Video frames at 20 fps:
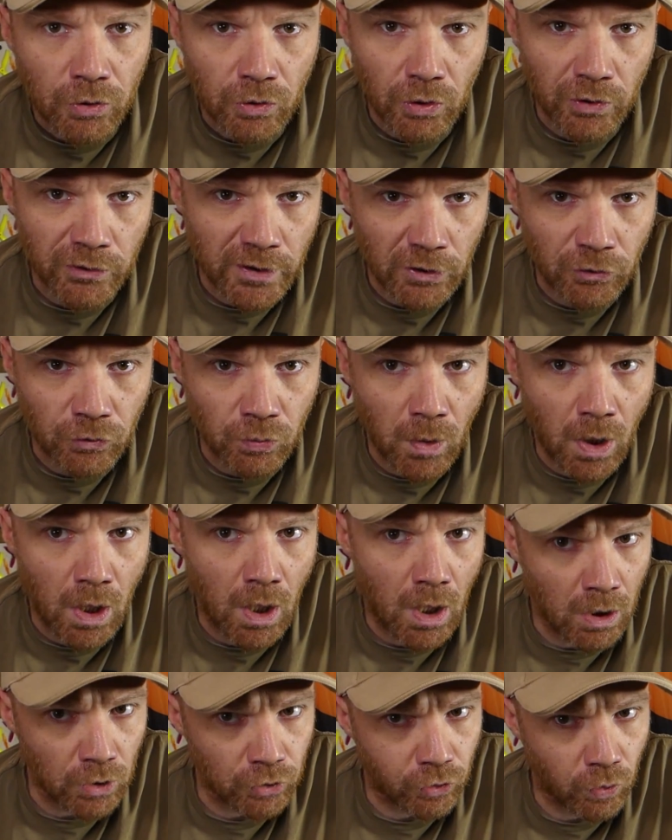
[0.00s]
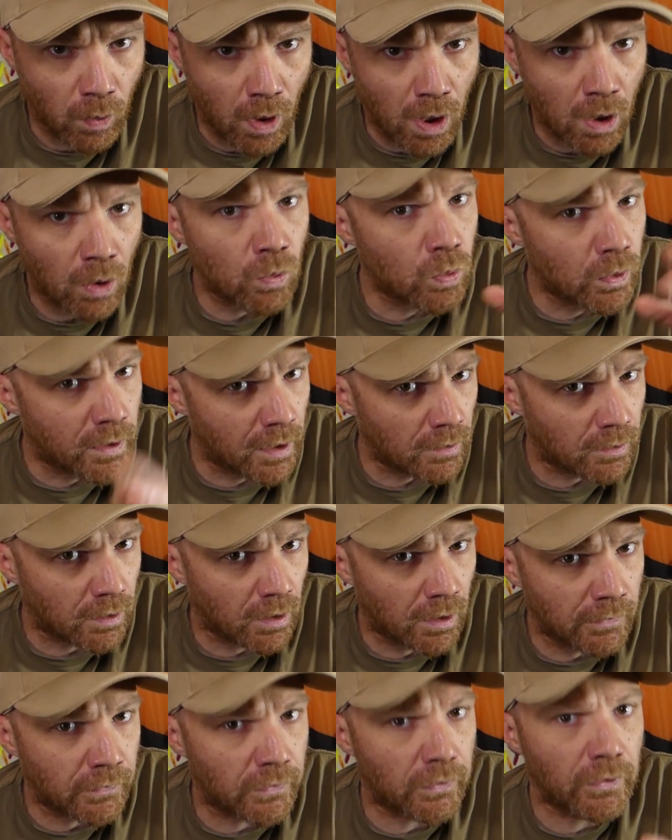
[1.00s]
que ça soit en 3 ou
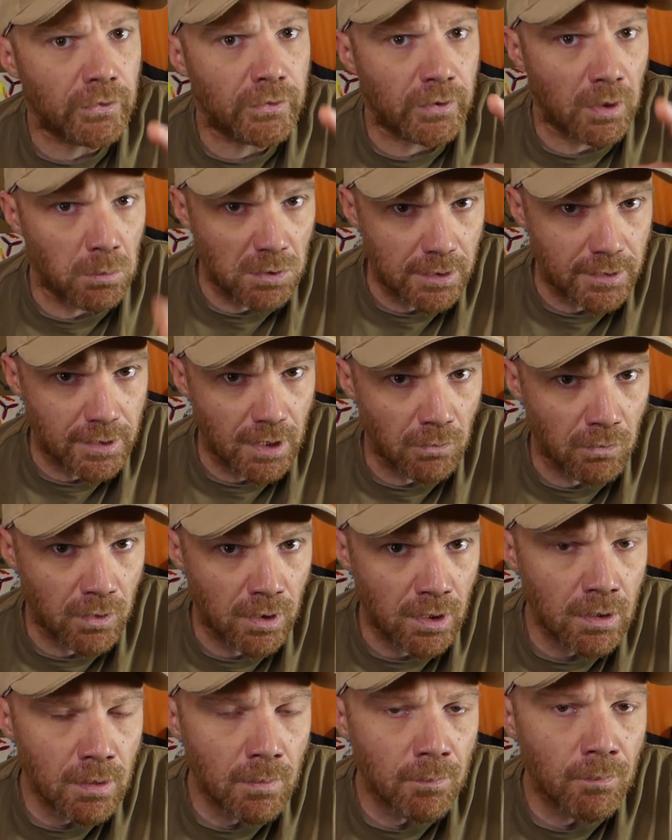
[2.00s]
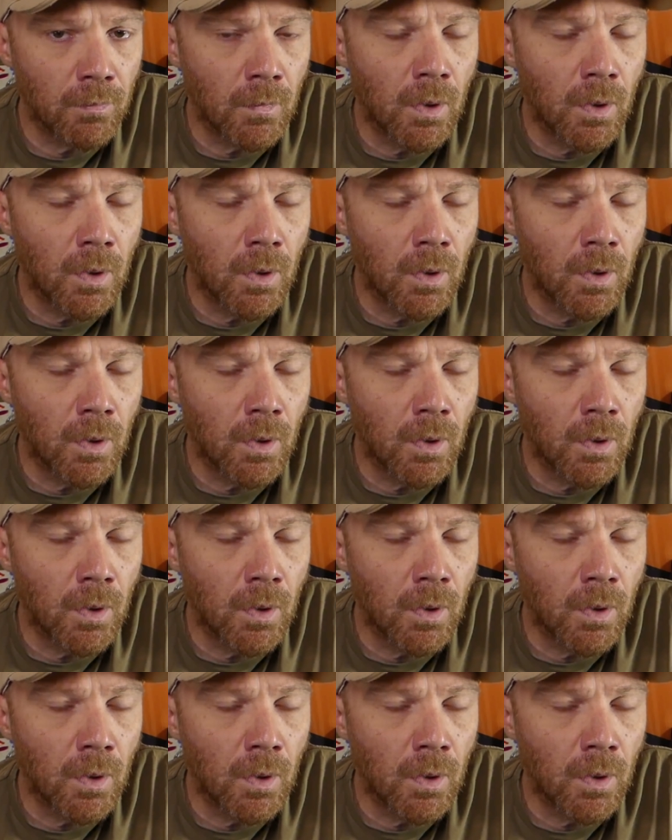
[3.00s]
4S 5000 kV.